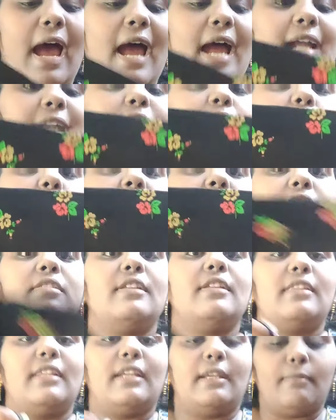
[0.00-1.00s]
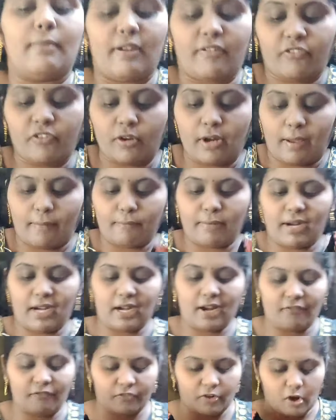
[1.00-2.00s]
హ్యాండ్స్ వచ్చేసి త్రీ బై ఫోర్
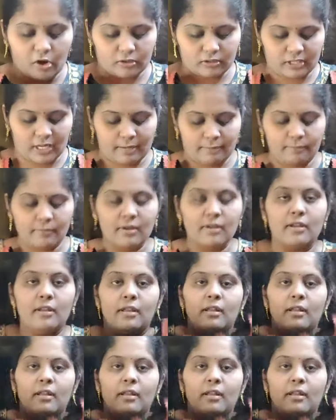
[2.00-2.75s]
అంబ్రెల్లా ఫ్రాక్ టైప్